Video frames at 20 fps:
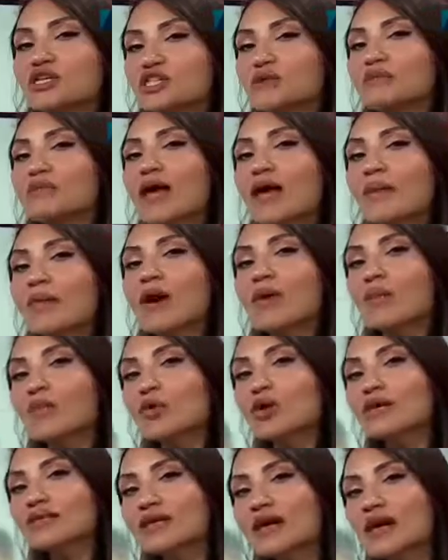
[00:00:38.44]
Şimdi
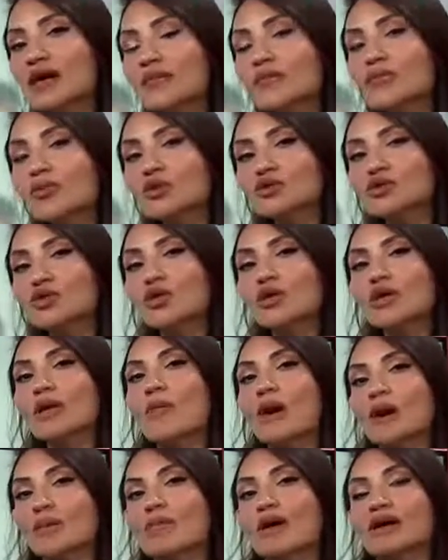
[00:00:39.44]
hemen burada
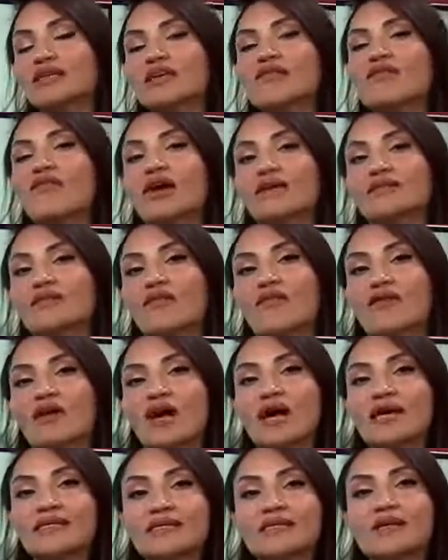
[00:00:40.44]
protokole bakmakta fayda
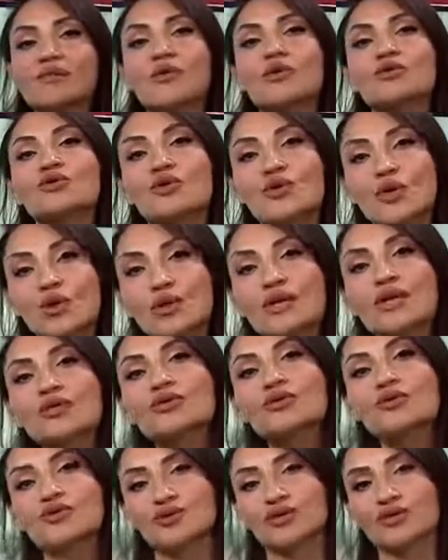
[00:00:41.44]
var. Aslında protokolün
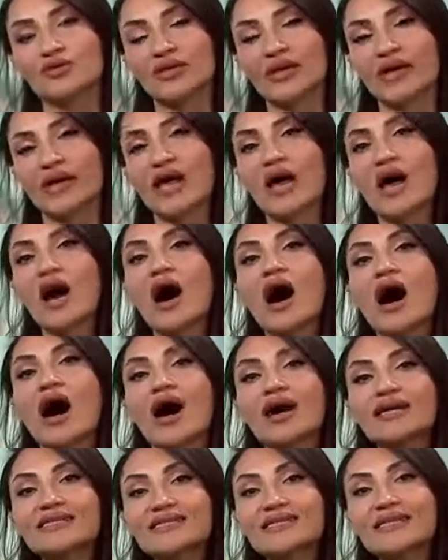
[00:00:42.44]
adı üstünde.
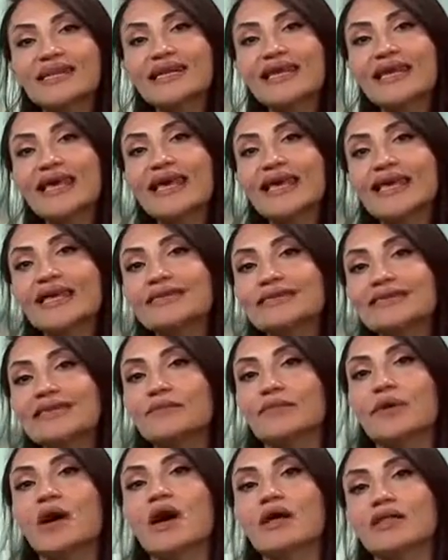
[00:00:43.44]
Askeri
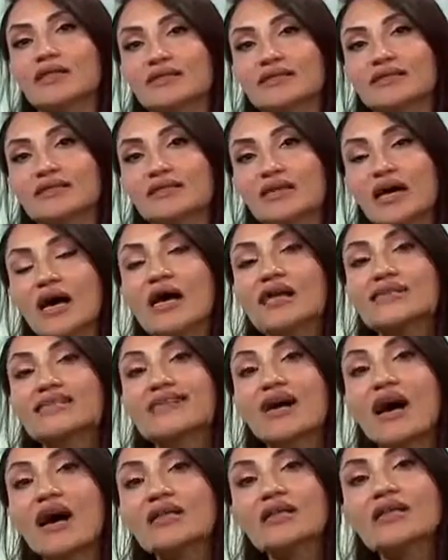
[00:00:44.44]
eğitim alanında,
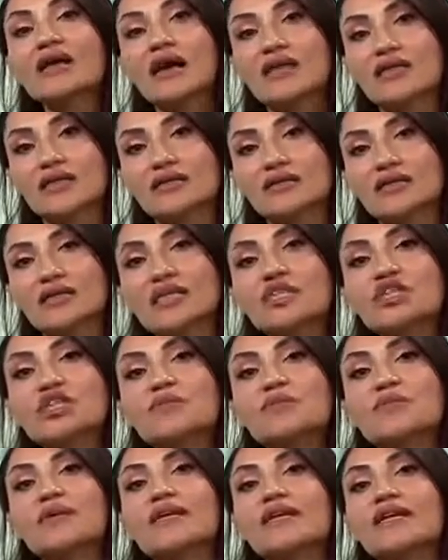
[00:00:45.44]
sağlık alanında
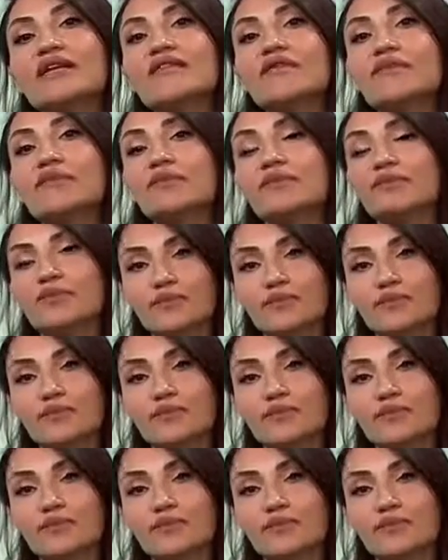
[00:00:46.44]
işbirliği